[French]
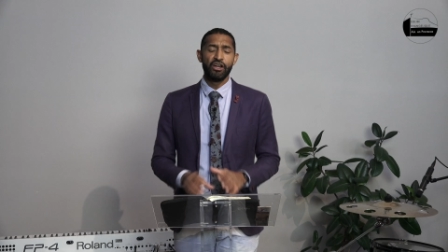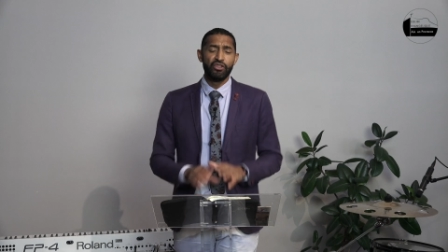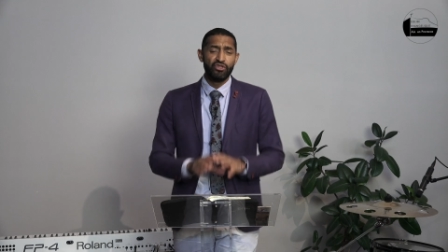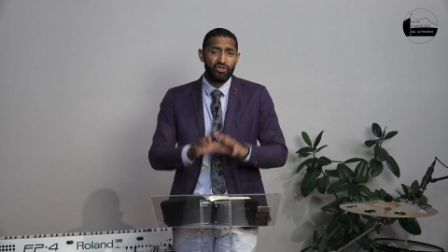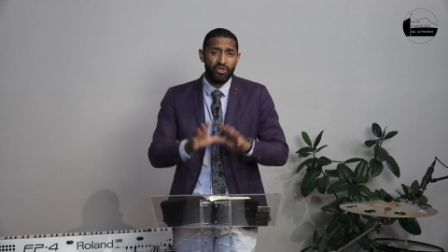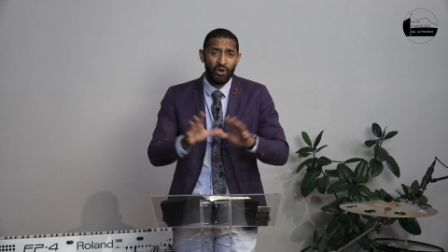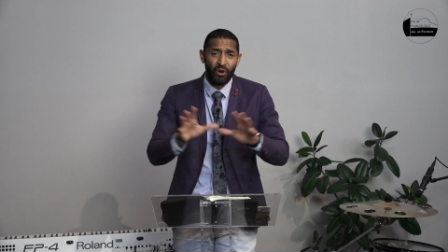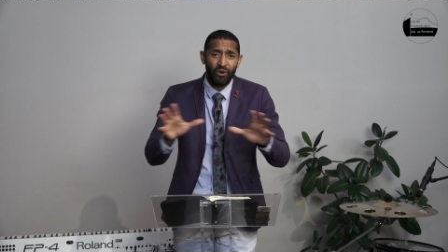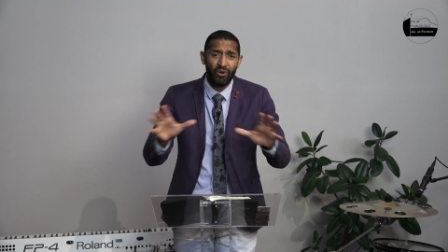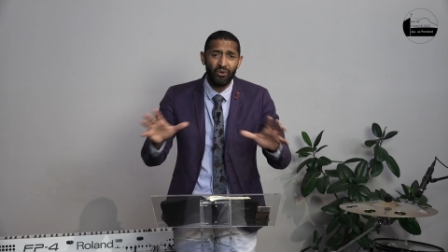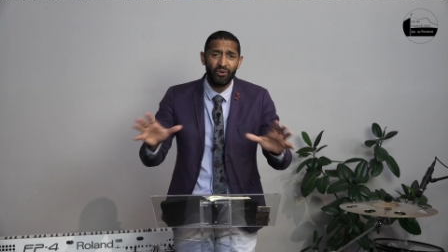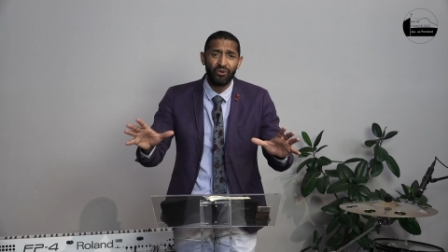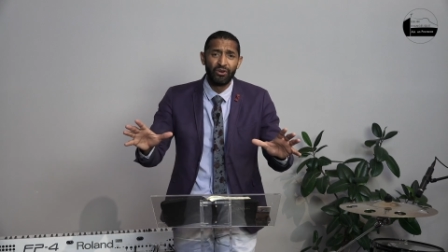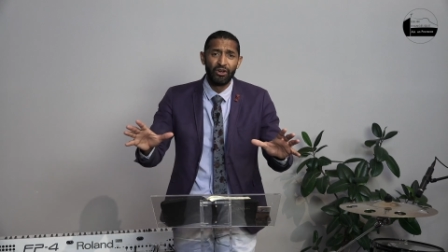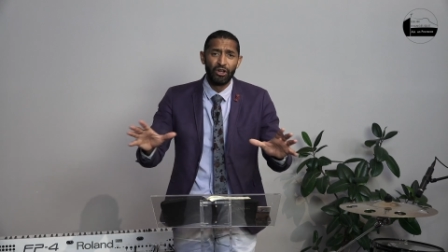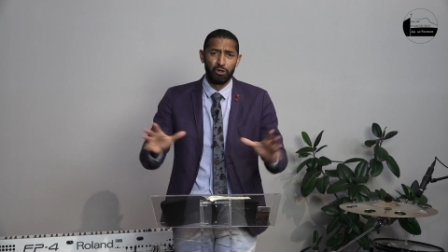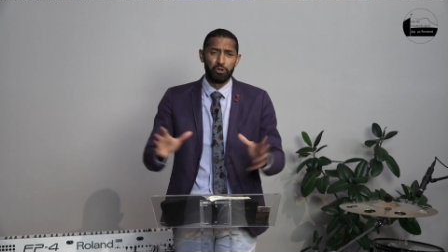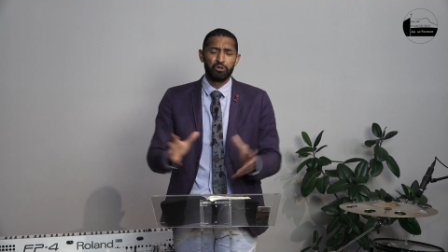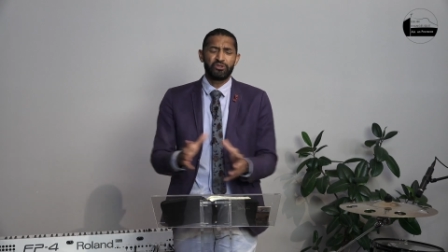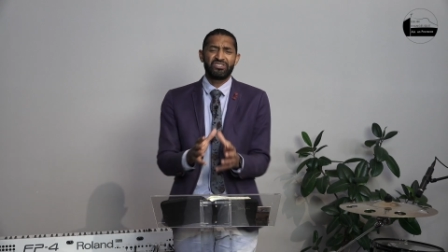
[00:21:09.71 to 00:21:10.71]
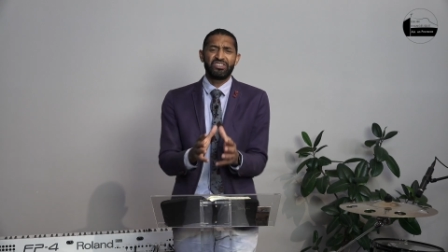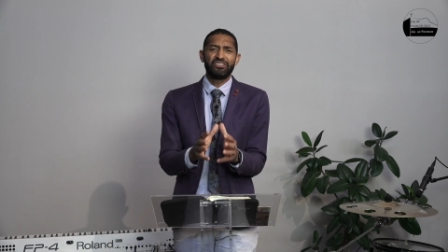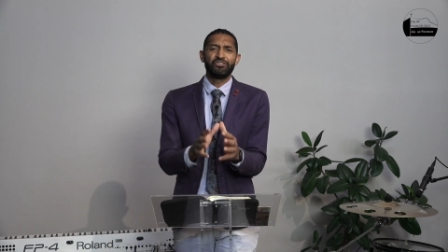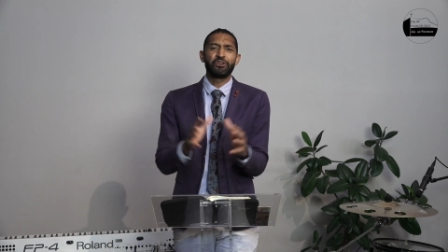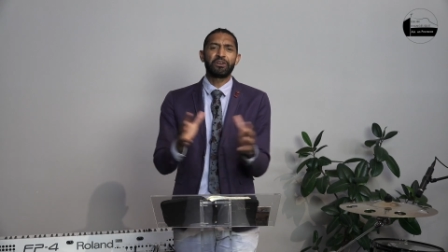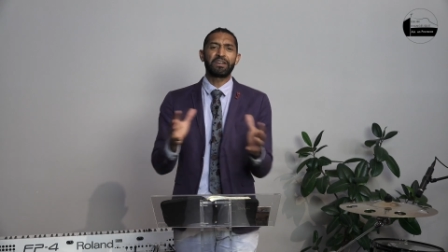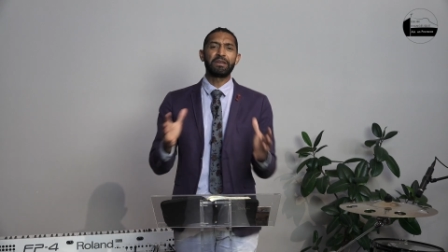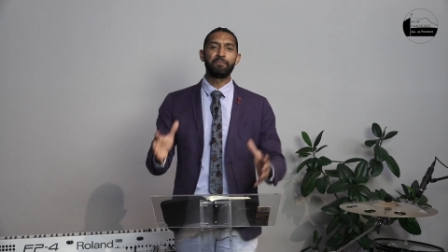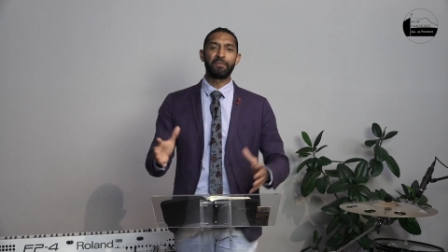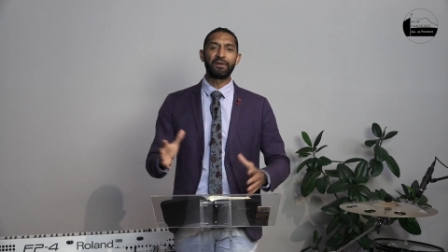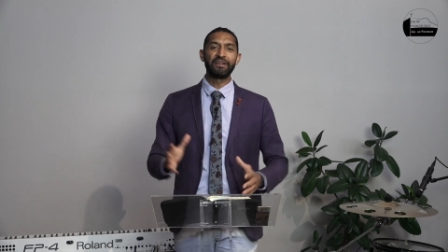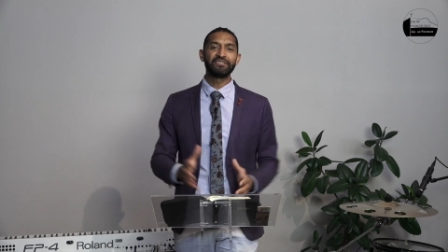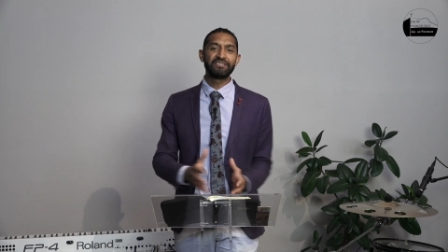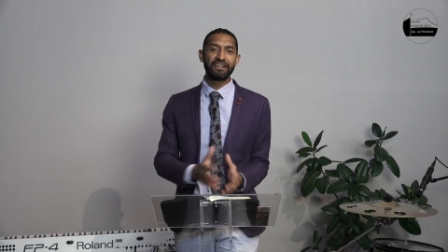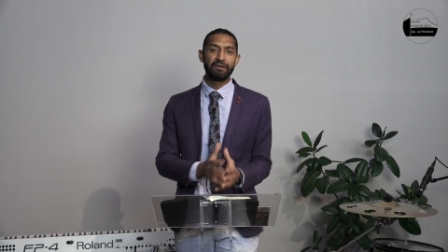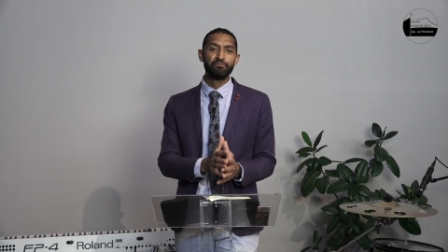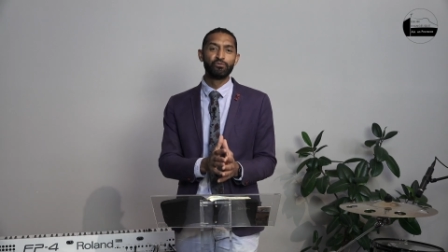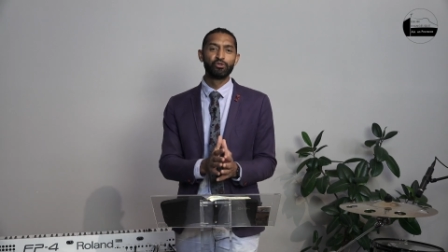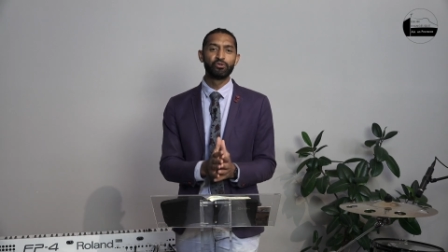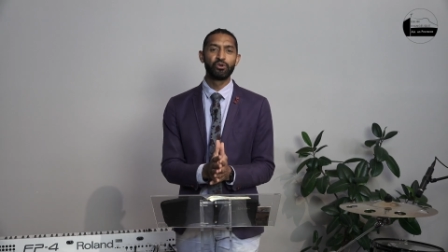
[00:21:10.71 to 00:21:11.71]
Non, le Seigneur est plein
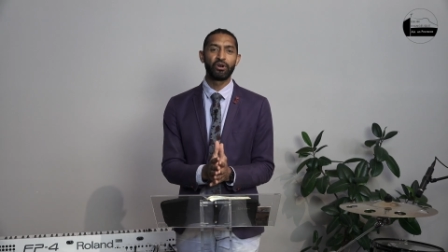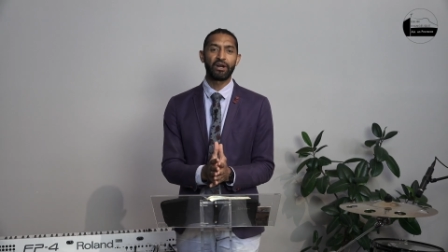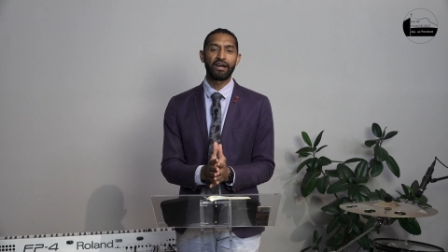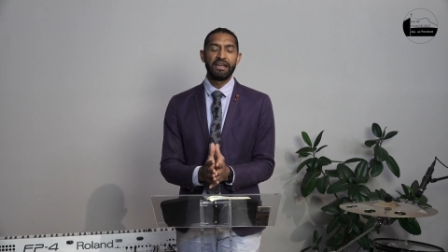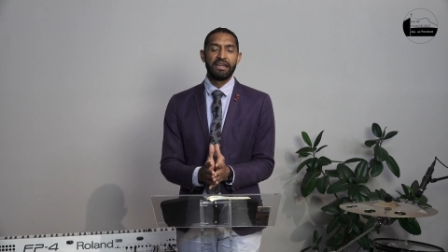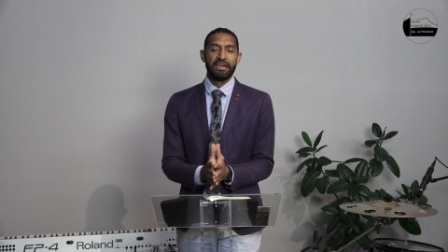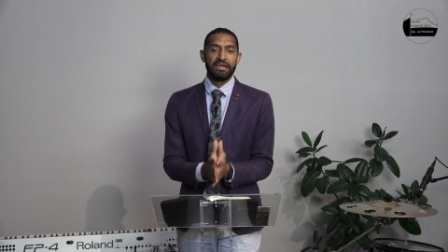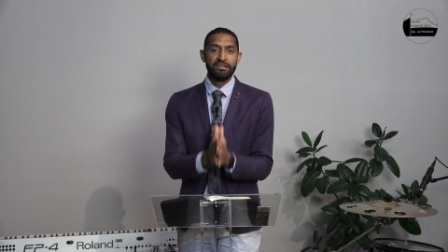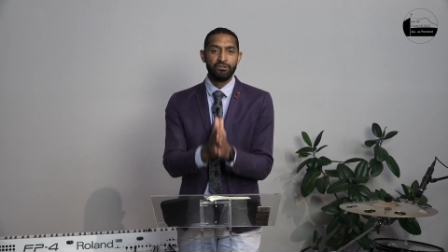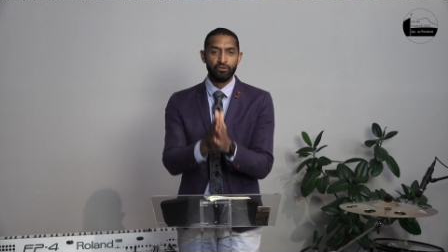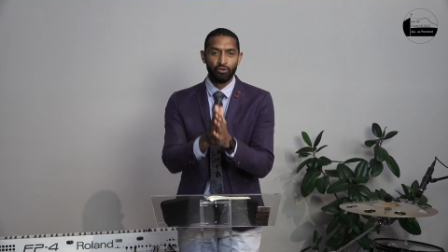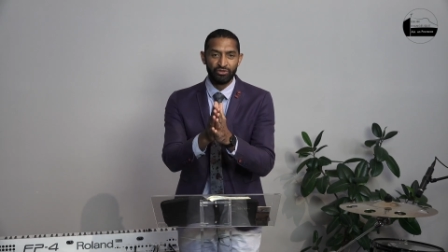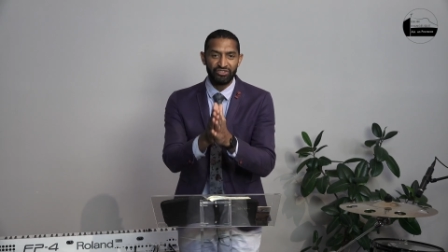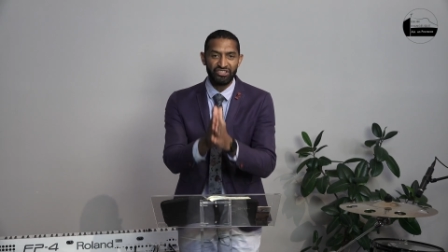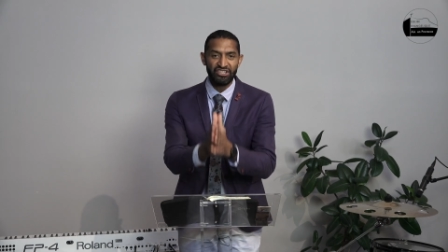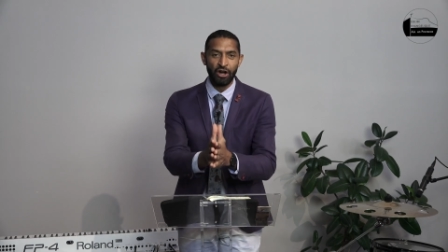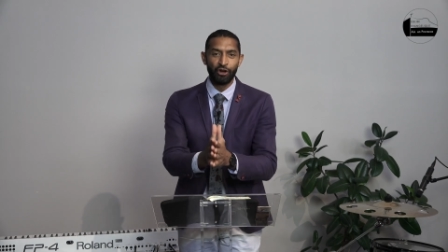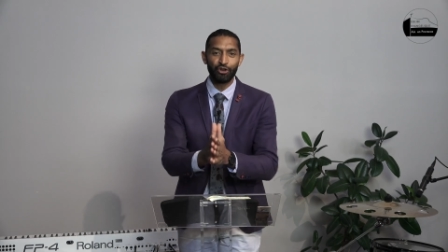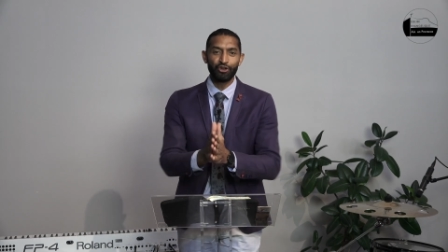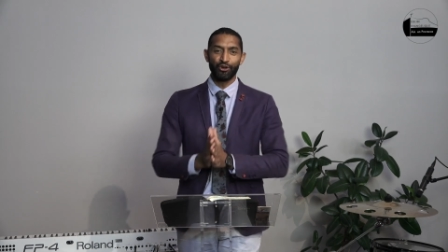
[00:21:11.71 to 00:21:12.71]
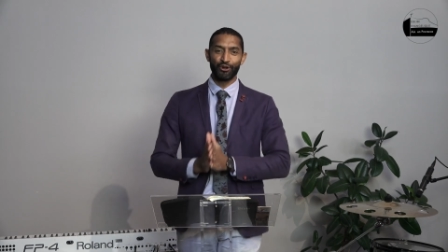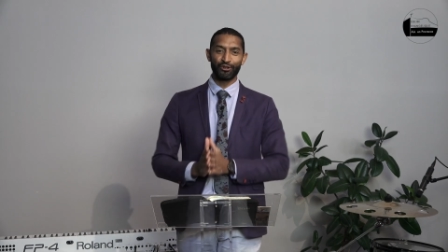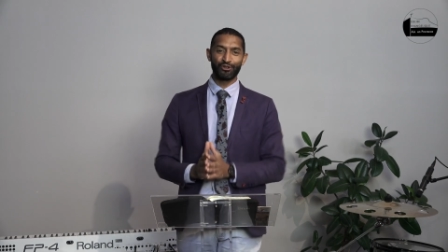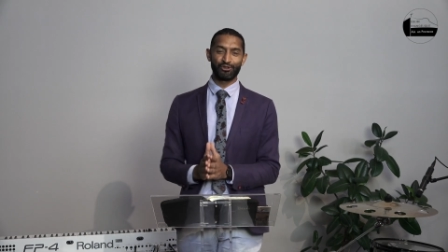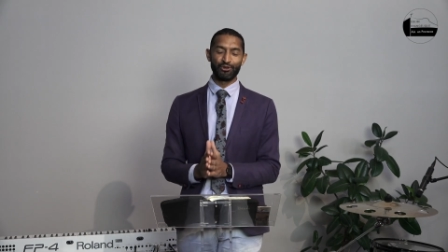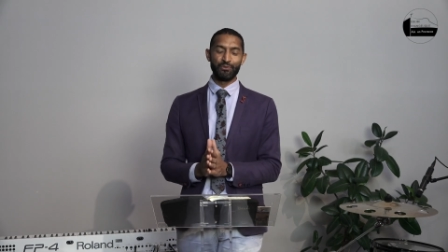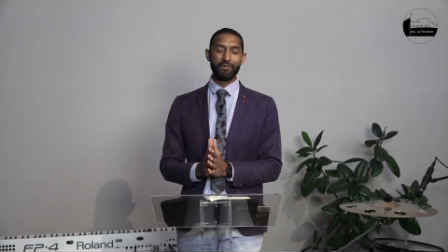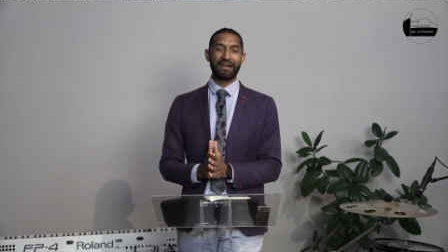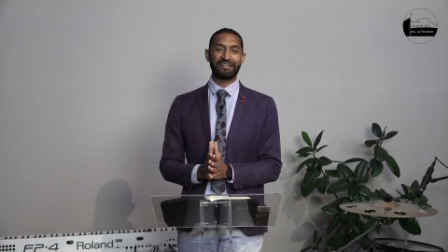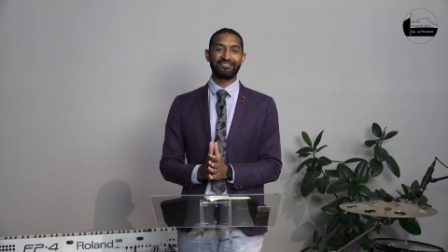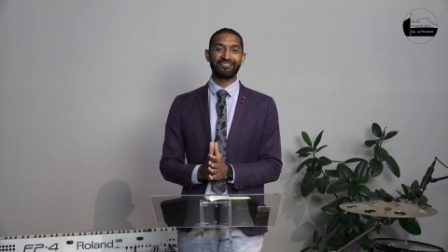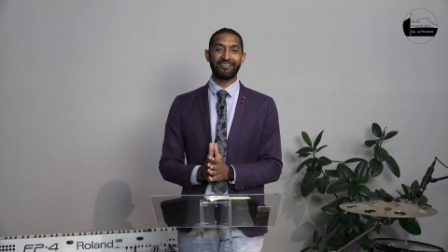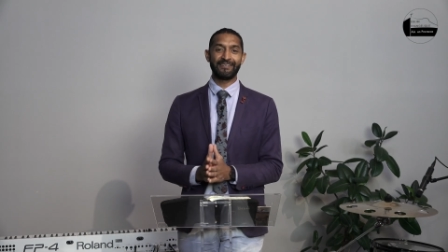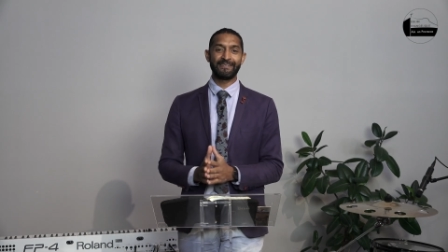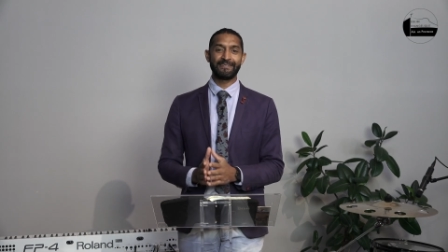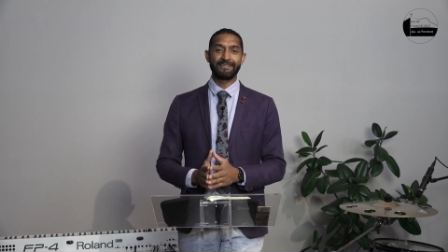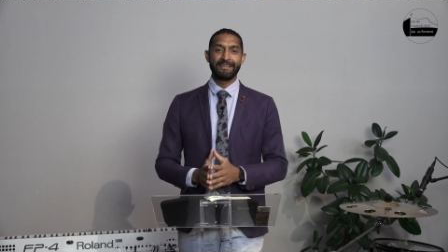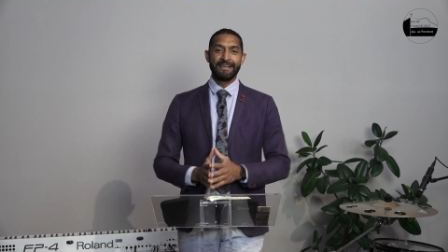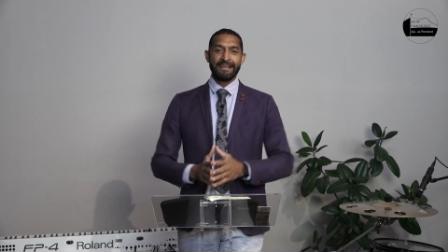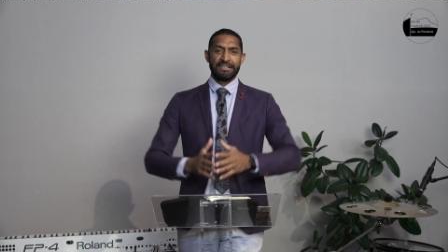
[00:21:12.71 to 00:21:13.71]
d'amour et il nous dit encore ce matin,